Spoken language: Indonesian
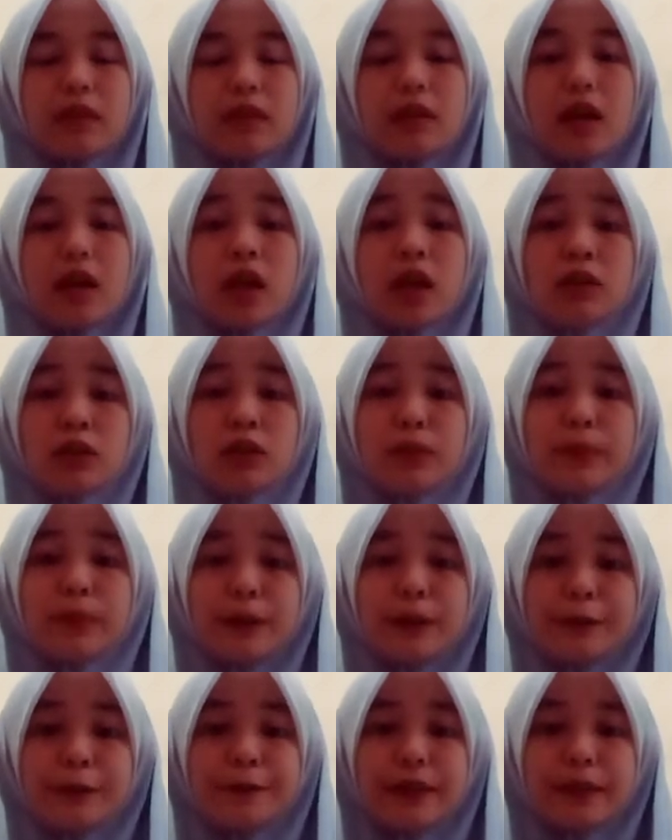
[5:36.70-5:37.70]
Nah, Allah
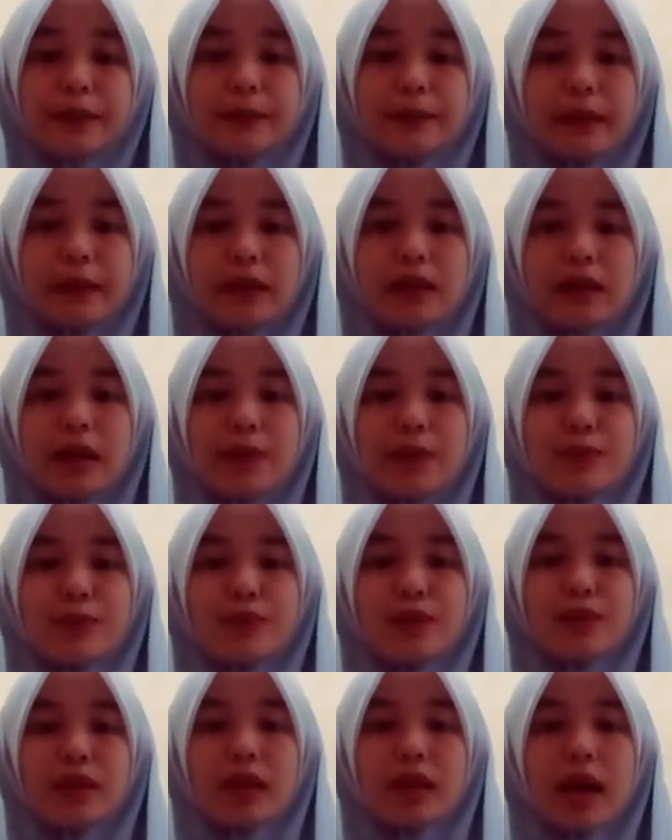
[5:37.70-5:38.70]
berfirman dalam
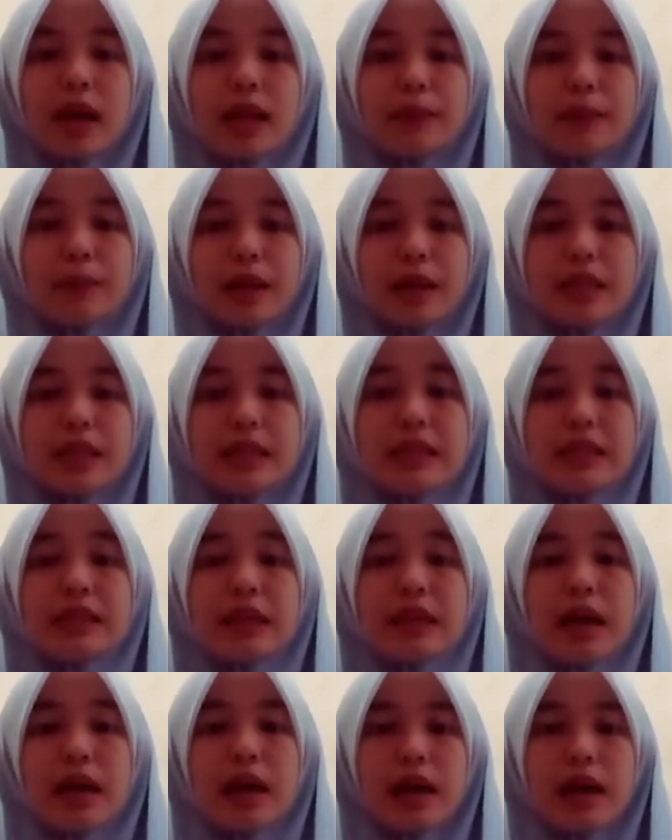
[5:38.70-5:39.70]
surat
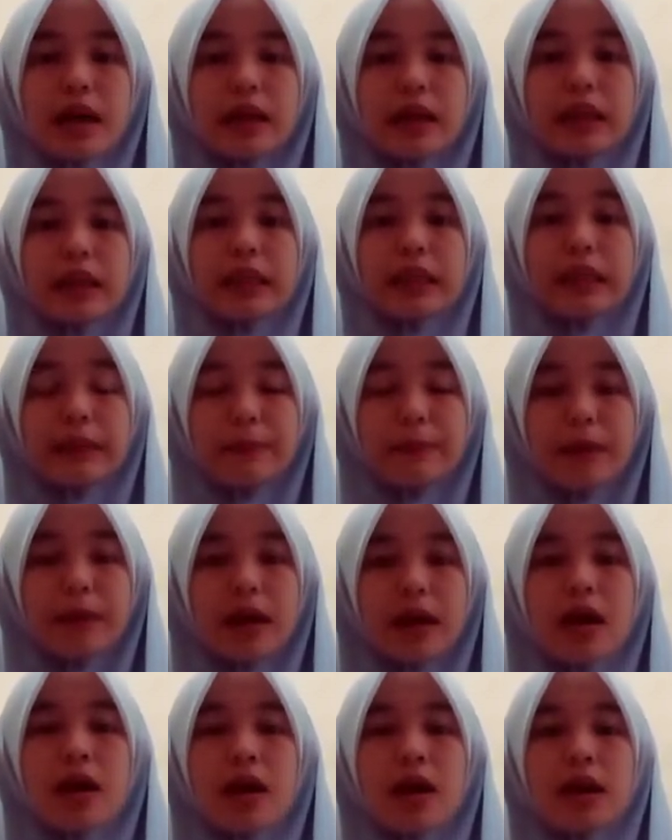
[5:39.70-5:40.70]
Al-Bayyinah ayat
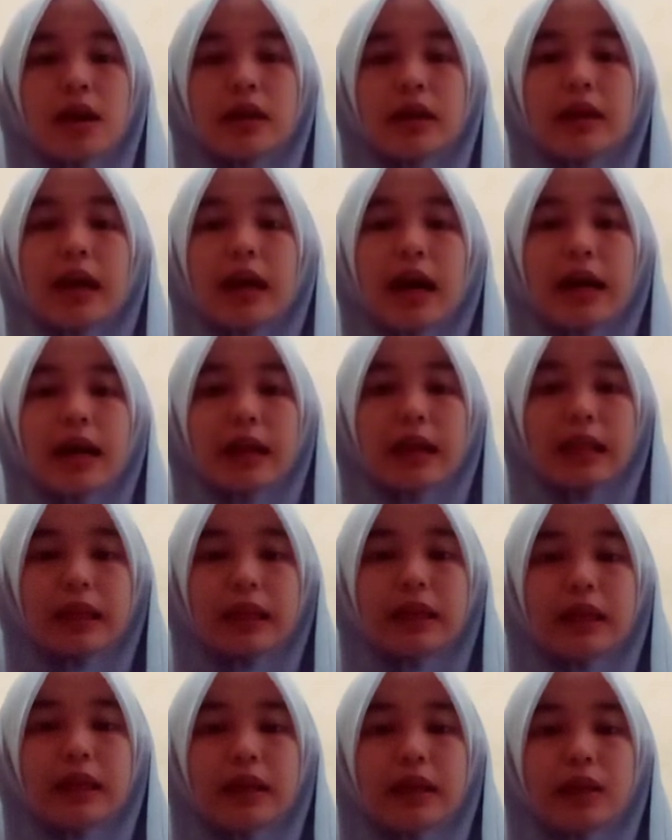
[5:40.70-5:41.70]
5 yang
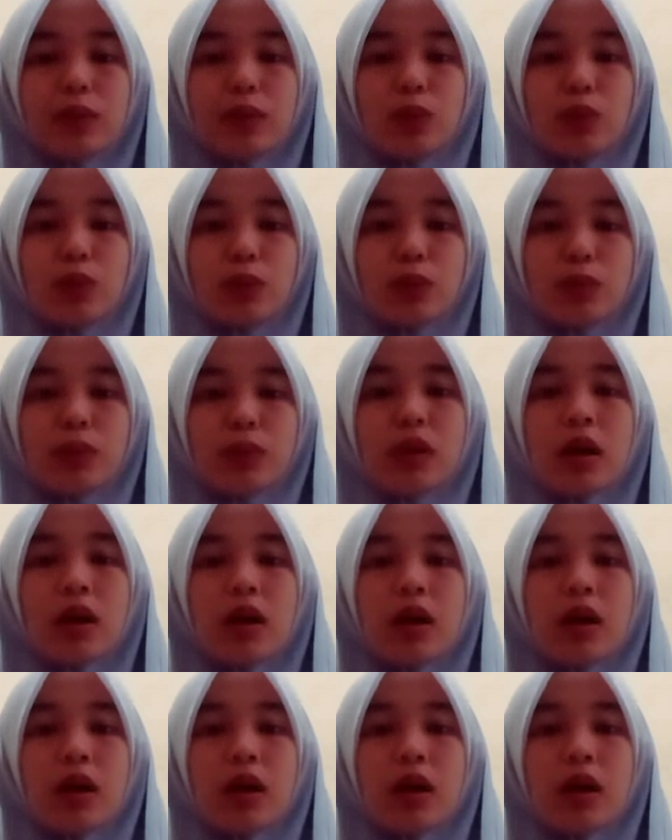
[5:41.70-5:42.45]
artinya itu